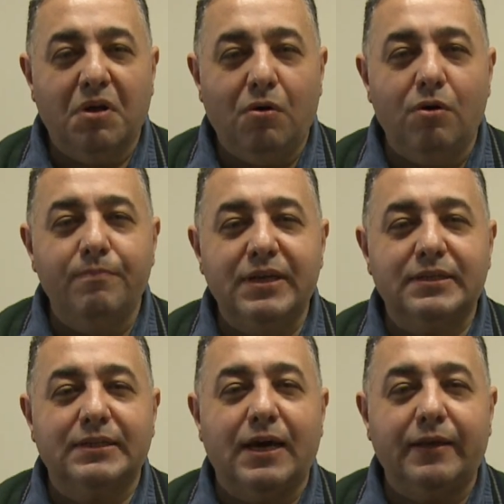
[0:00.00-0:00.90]
11
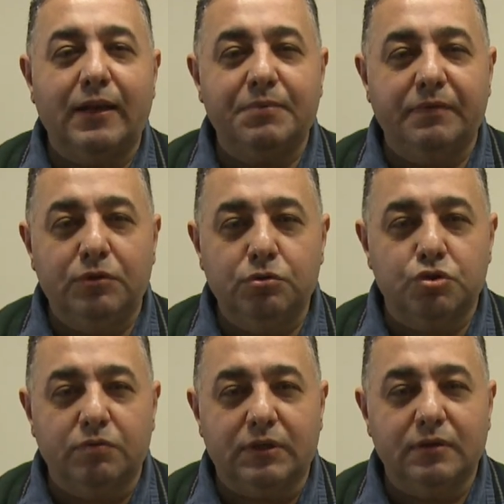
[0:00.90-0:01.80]
saniyelik bir
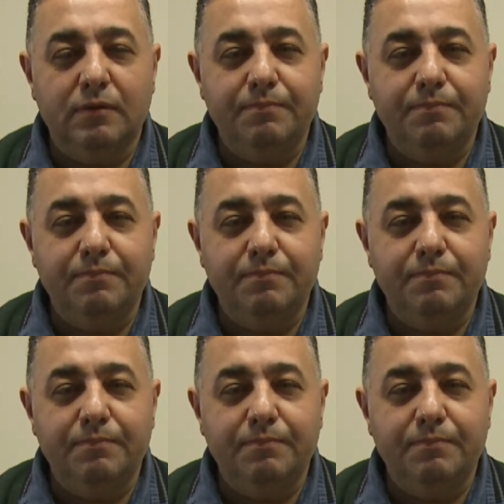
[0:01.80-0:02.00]
videosu var.